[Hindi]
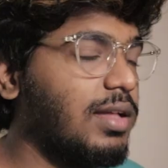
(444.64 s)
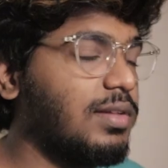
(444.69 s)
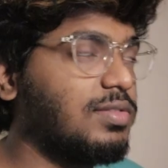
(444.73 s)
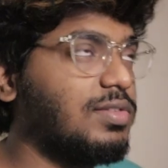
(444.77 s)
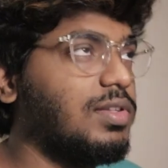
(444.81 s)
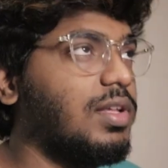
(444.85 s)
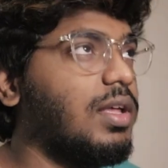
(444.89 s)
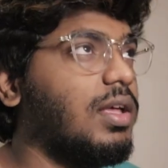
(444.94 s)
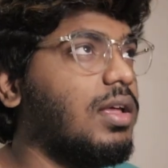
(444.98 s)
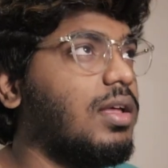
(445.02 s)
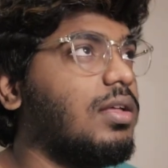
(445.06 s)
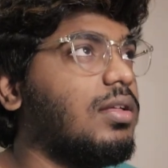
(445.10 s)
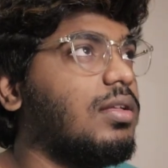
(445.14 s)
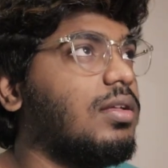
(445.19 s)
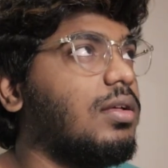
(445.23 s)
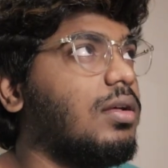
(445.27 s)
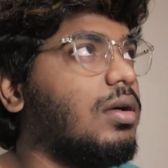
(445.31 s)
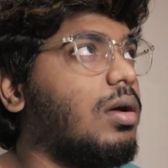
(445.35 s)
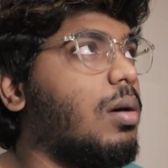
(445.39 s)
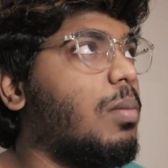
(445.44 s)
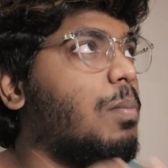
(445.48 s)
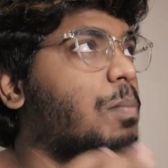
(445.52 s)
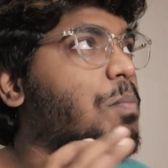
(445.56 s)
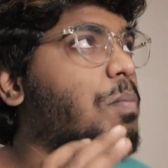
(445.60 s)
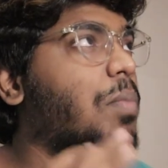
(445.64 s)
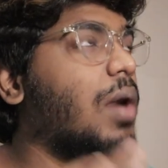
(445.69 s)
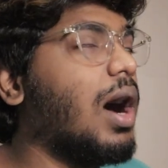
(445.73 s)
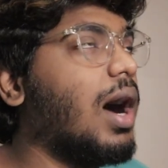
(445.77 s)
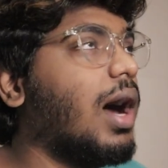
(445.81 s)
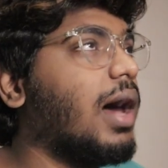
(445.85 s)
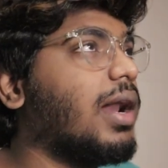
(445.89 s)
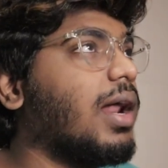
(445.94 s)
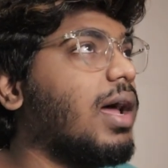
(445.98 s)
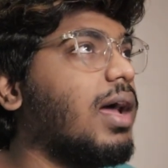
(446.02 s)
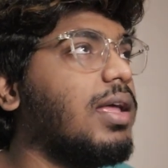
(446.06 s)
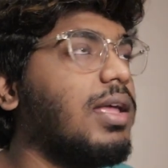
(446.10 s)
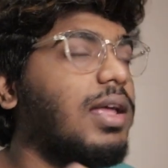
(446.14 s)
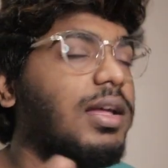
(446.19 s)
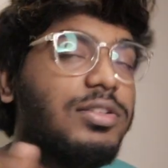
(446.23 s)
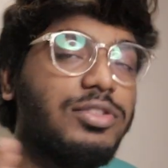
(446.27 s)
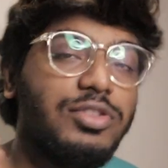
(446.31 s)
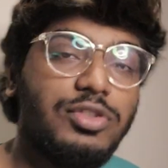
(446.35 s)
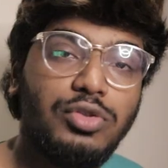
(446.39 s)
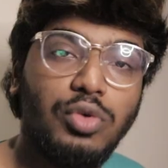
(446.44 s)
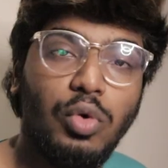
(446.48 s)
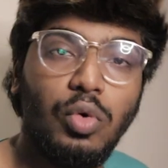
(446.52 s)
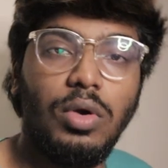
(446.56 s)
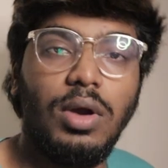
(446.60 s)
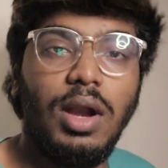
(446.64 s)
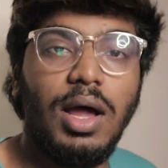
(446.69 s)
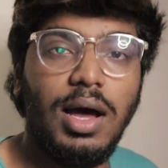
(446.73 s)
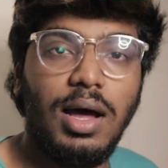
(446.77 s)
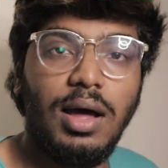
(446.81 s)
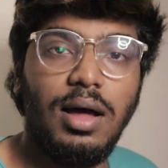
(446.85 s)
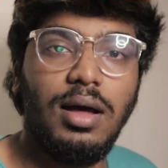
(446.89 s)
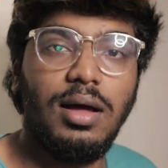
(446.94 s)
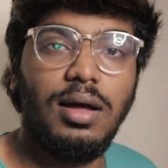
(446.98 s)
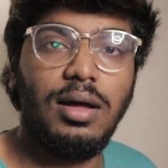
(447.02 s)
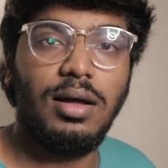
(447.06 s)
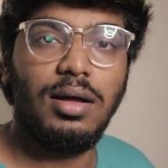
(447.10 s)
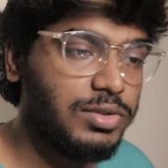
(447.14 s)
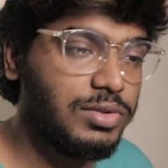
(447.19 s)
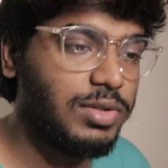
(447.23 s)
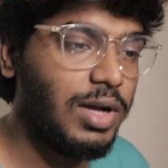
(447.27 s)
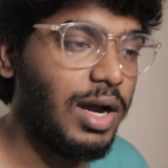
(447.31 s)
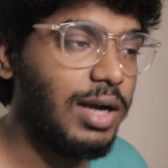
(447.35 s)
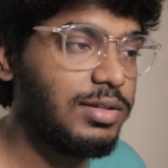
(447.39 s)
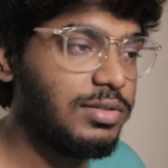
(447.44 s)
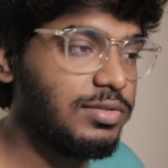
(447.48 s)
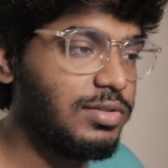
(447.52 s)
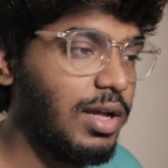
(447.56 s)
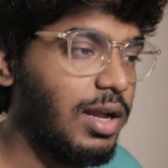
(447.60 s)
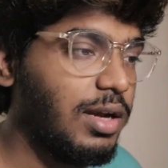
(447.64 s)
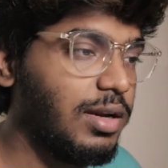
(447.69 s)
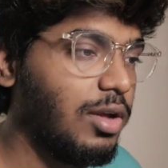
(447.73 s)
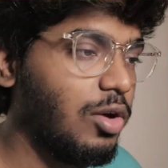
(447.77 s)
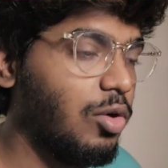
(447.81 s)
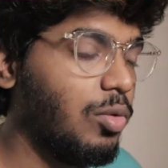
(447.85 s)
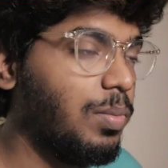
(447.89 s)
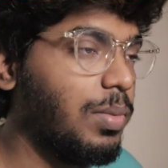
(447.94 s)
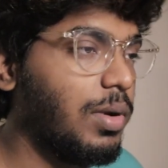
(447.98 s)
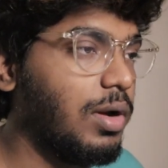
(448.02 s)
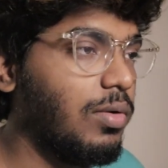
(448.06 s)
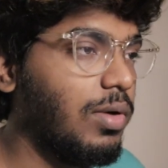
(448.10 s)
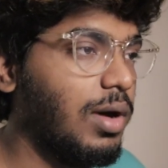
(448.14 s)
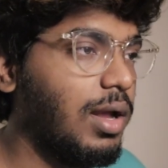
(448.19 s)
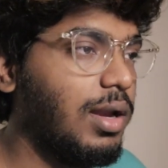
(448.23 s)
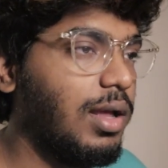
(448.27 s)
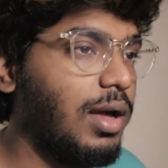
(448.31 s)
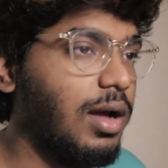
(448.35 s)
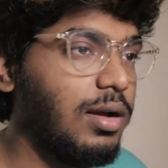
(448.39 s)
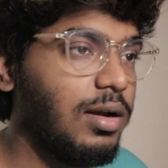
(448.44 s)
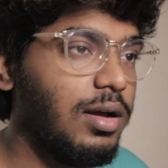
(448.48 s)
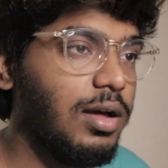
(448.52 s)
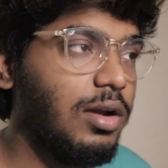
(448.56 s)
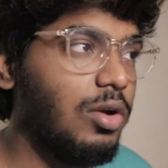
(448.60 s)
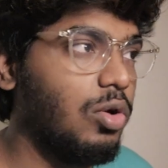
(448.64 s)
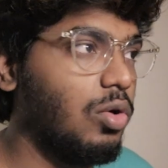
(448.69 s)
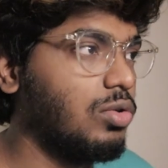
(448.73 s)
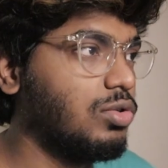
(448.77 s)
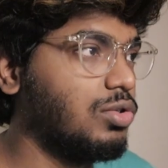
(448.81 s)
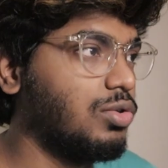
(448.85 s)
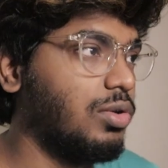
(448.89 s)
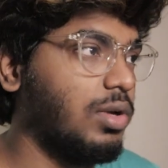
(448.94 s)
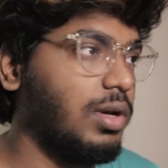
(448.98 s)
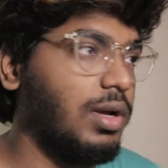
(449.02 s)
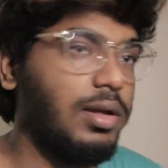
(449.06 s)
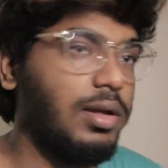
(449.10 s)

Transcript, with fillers: ऐसे बारह या सोलह साठ साल के ऊपर वाले अंकल लोग जुड़